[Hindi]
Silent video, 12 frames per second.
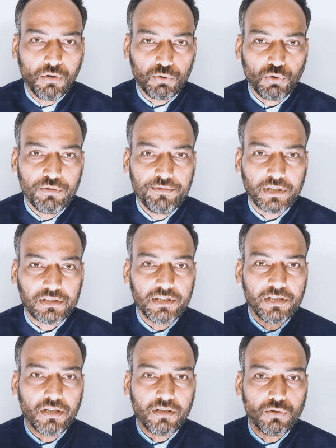और कोई
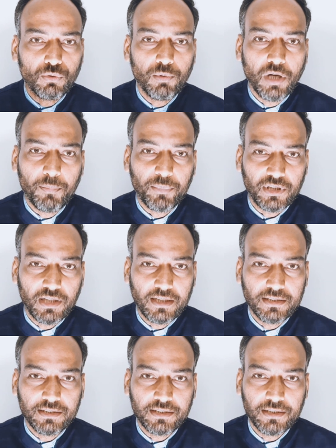व्यक्ति अगर दुबला
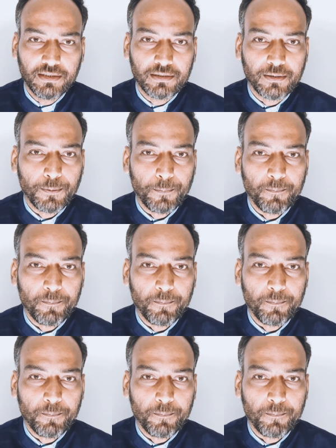पतला दिखे